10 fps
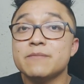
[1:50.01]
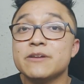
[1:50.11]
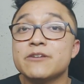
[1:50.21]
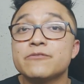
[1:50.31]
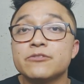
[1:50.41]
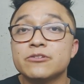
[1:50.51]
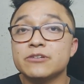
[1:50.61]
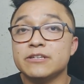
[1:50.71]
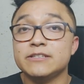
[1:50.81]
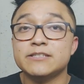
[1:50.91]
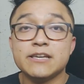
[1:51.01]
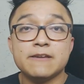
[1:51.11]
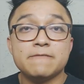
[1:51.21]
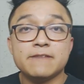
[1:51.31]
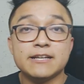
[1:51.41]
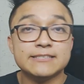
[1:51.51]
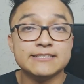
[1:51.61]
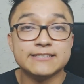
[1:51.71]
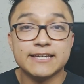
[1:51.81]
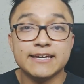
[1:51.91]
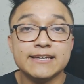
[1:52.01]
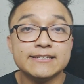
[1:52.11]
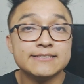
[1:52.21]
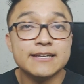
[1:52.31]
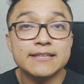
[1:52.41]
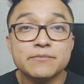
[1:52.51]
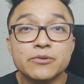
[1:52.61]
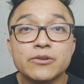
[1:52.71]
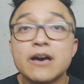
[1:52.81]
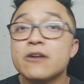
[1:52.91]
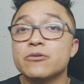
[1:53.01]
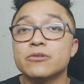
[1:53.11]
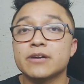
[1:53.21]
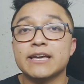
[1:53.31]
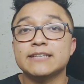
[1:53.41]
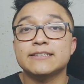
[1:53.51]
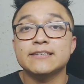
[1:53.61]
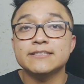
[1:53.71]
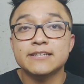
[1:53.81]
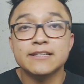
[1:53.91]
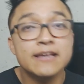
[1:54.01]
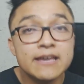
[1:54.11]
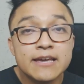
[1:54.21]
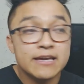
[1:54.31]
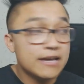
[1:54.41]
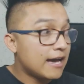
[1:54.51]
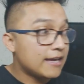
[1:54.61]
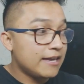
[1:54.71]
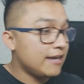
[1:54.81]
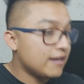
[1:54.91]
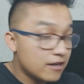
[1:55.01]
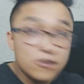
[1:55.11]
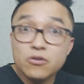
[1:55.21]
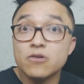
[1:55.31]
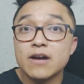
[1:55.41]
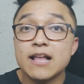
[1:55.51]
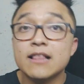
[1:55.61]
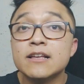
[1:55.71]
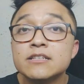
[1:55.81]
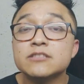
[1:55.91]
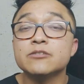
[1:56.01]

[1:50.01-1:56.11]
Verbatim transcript: el micrófono y dice frases que están de moda o que se dicen aquí, en lo local,